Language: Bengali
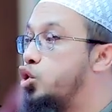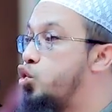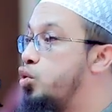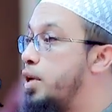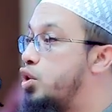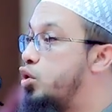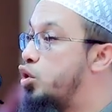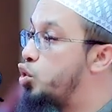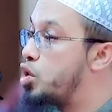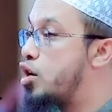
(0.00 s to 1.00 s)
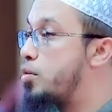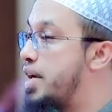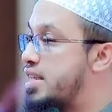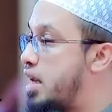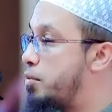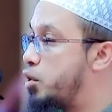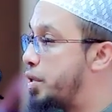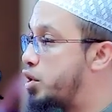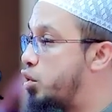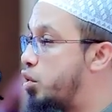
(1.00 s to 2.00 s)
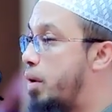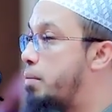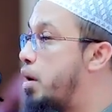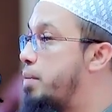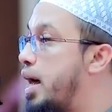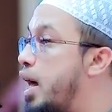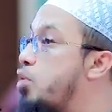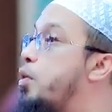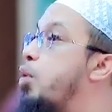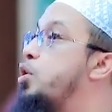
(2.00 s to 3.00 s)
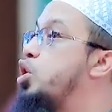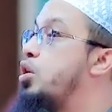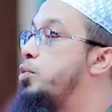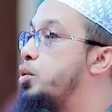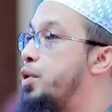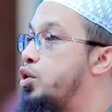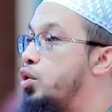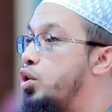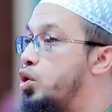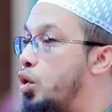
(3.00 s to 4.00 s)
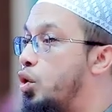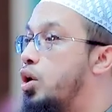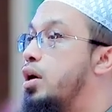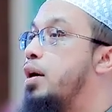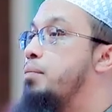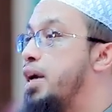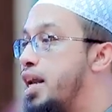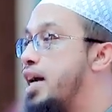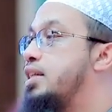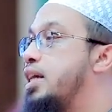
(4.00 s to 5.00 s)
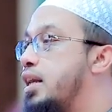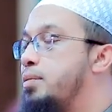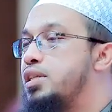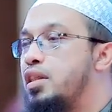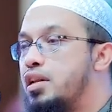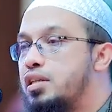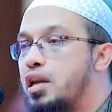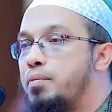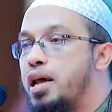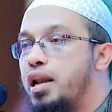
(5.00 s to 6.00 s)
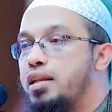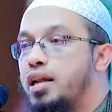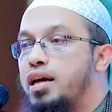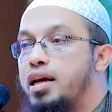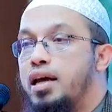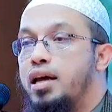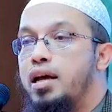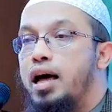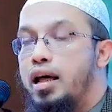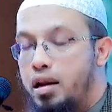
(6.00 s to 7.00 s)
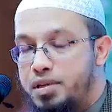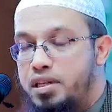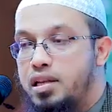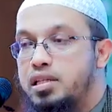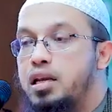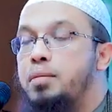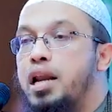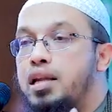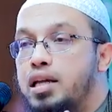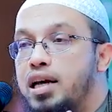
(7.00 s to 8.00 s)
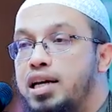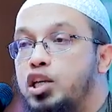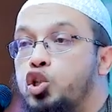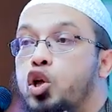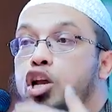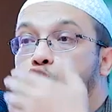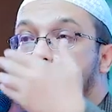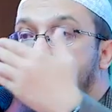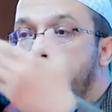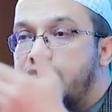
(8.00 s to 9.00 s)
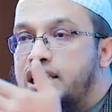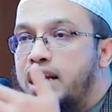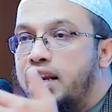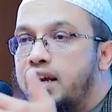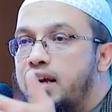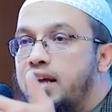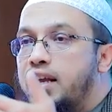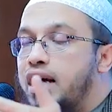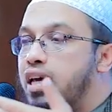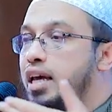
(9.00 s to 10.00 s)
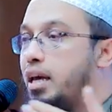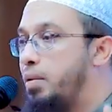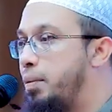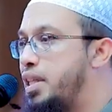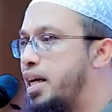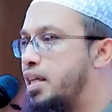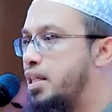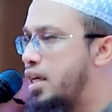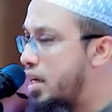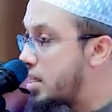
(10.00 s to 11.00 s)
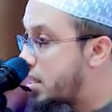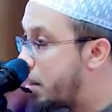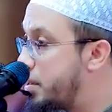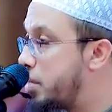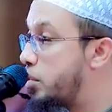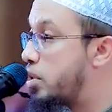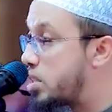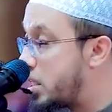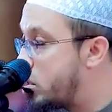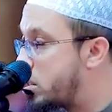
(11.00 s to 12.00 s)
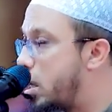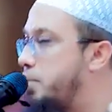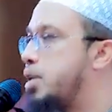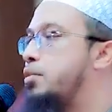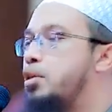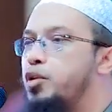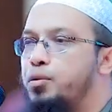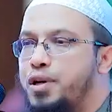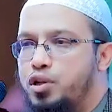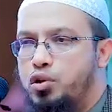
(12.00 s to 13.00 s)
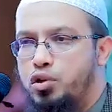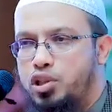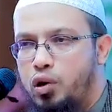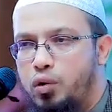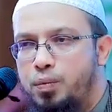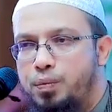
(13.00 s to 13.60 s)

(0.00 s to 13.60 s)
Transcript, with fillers: শুধুমাত্র ছোটোখাটো মাসালা মতো পার্থক্য আমি বললাম না আরও বড় বিষয় নিয়ে মতো পার্থক্য ছিল মেরাজে নবী সাল্লাহ সাল্লাম আল্লাহ তালাকে আর নবী সাল্লাহ সাল্লাম আল্লাহ তালাকে সরাসরি দেখেছেন নাকি কিভাবে দেখেছেন এটা নিয়ে সাহাবিদের মধ্যে সিনিয়র সাহাবিদের মধ্যে মতো পার্থক্য ছিল